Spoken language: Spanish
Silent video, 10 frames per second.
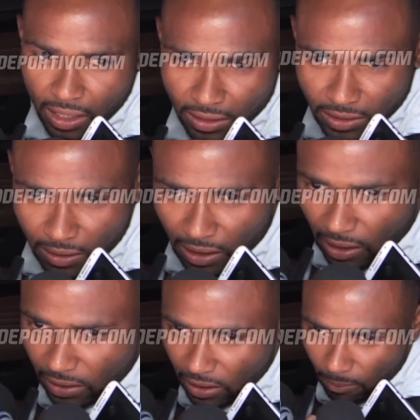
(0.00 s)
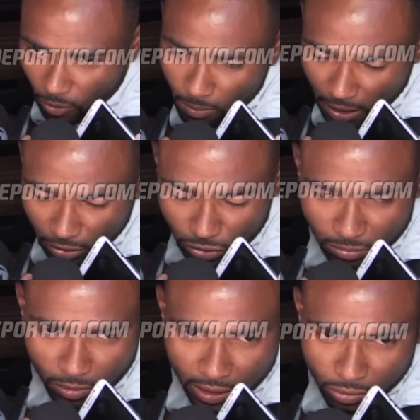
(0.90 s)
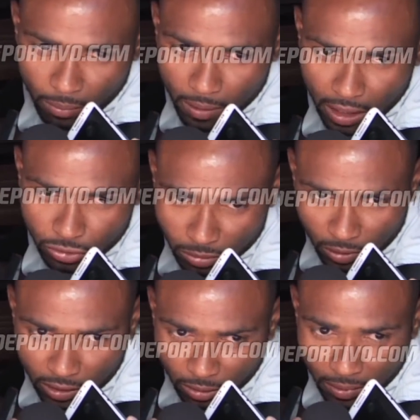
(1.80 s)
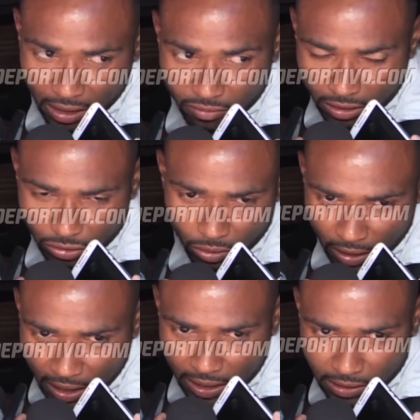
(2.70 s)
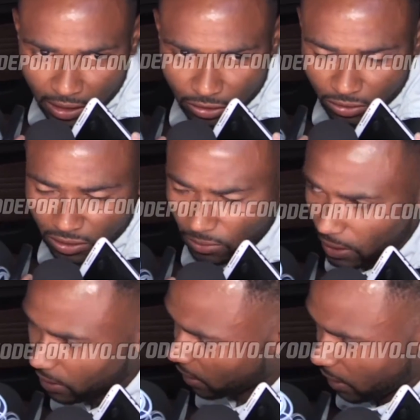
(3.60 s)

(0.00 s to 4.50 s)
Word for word: cancha. La gente ha comprado sus boletos, ha pagado sus boletos para vernos jugar y hacer las cosas bien.